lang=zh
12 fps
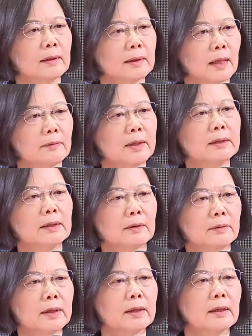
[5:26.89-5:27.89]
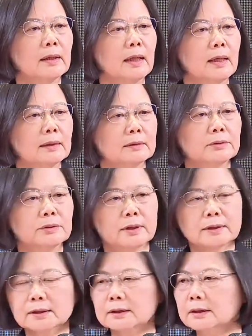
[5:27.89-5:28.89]
台湾也会和
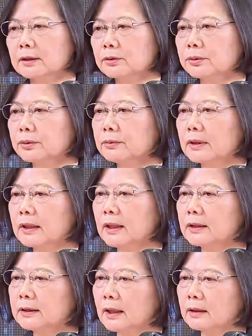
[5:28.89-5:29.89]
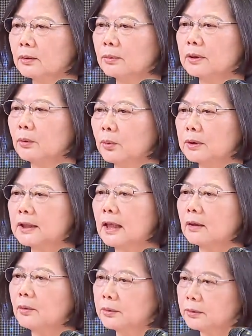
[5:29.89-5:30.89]
全世界所有理念相同的国
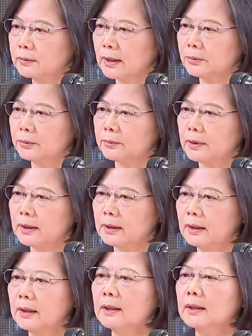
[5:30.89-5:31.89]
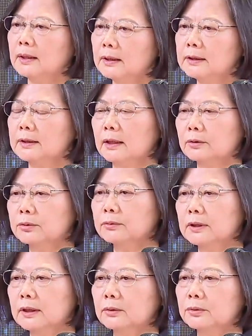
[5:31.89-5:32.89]
家共同来努力，一起来促
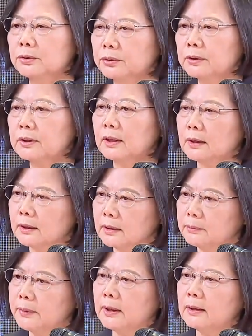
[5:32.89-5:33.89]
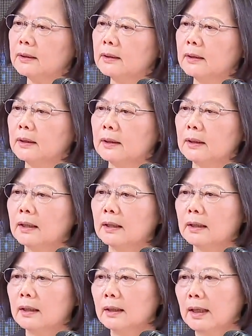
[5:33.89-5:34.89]
进区域的和平、
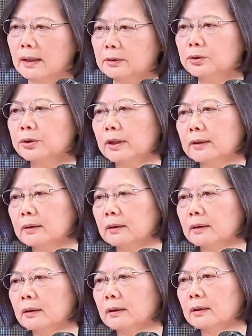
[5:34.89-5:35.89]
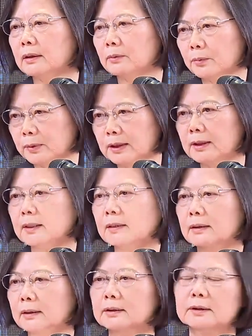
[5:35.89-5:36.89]
安全、跟稳定
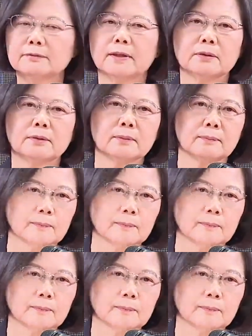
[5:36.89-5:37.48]
以及繁荣。